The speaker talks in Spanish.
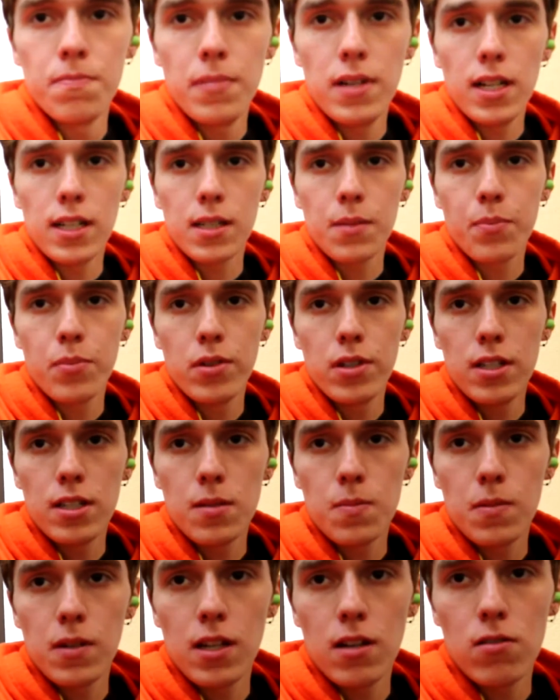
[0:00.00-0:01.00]
para que
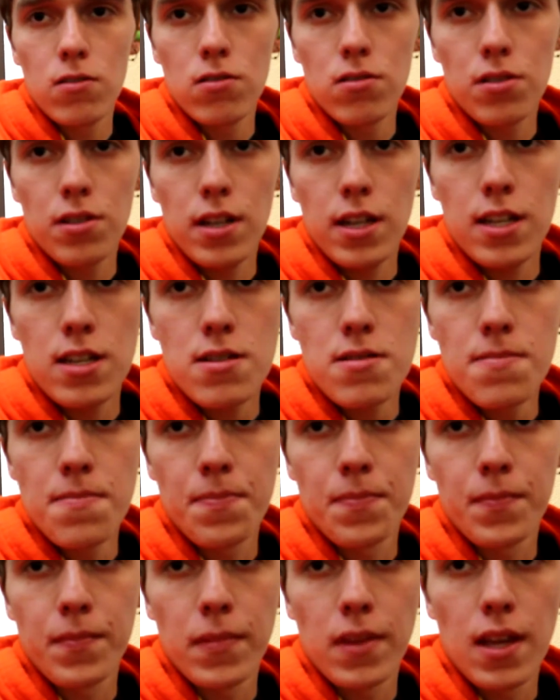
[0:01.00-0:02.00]
puedas verlos ahí.
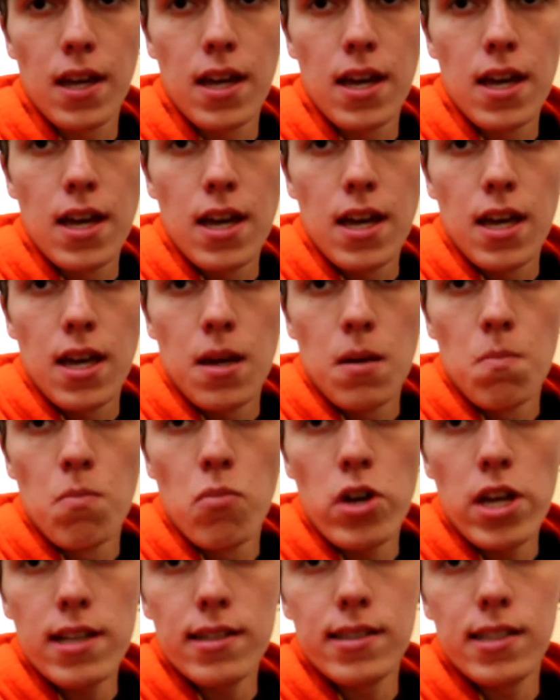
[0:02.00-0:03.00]

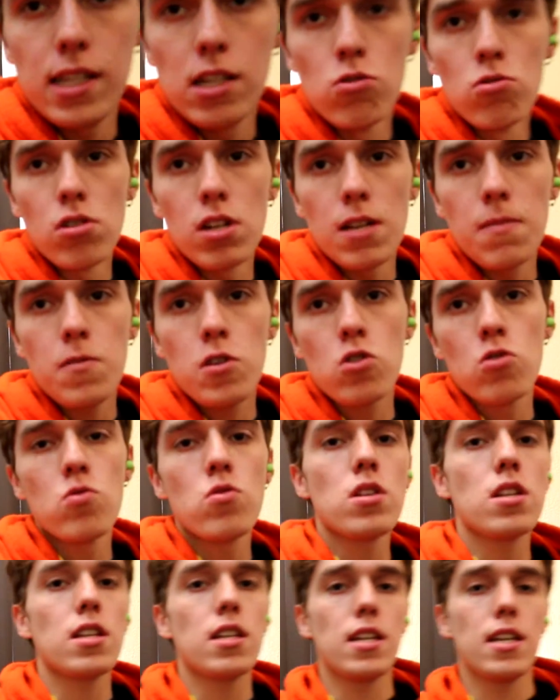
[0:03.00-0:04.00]
Voy a hacer un review
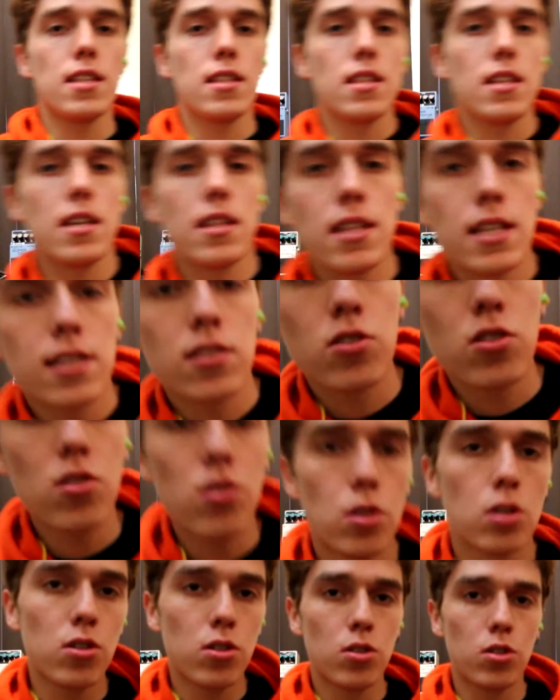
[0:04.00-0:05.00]
en,
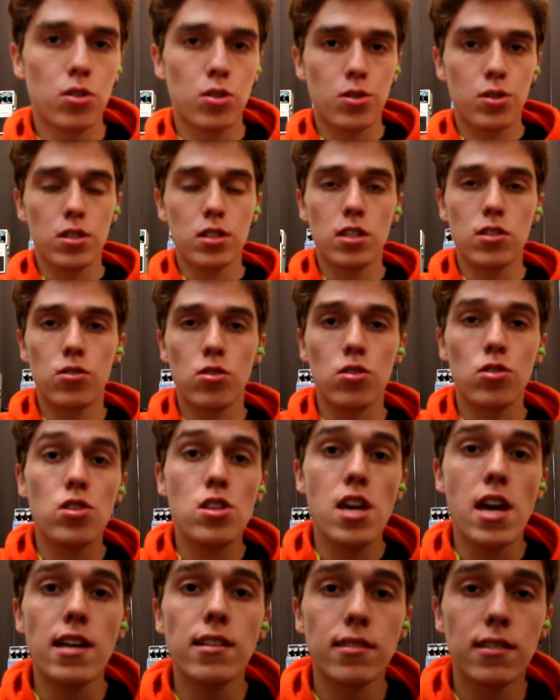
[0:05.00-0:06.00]
estos, en estos
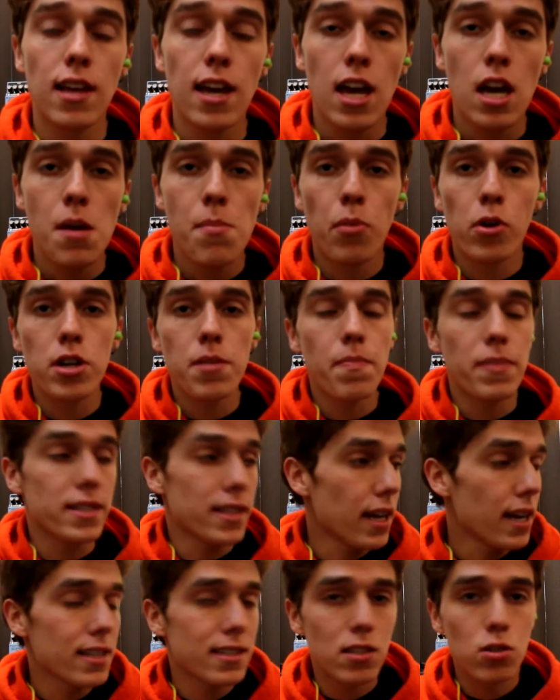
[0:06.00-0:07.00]
días. Voy a
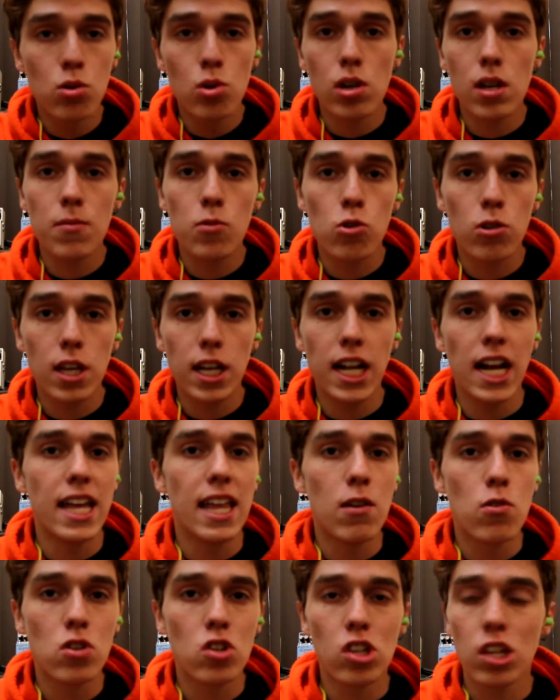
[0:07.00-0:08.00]
empezar a hacer un review de
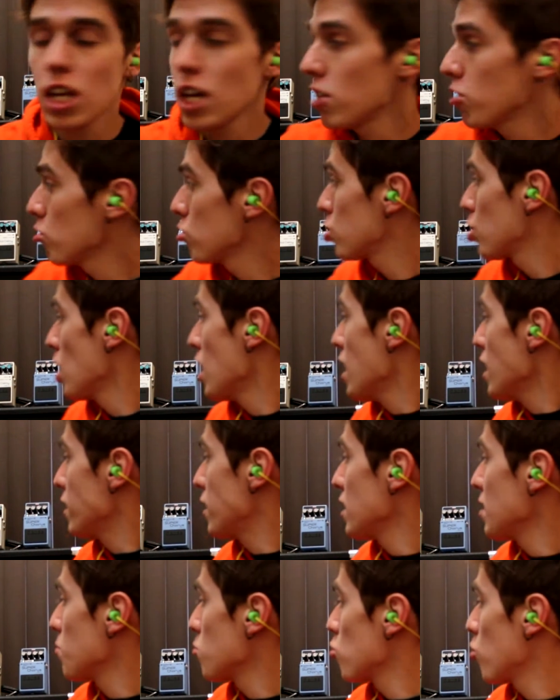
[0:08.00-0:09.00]
cada uno de ellos.
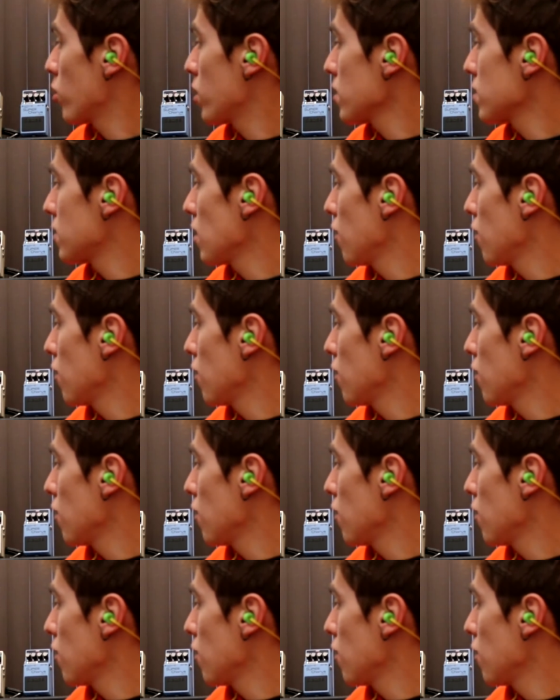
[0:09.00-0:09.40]
Tenemos lo que es